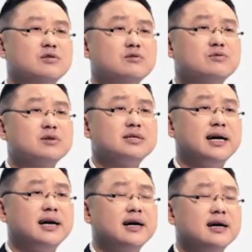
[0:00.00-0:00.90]
就是说，
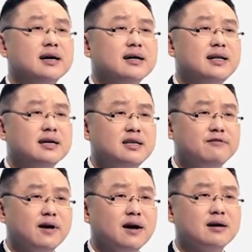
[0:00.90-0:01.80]
在那个
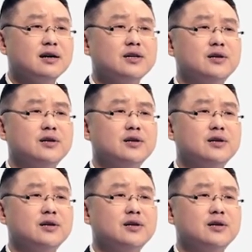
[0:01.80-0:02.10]
地方。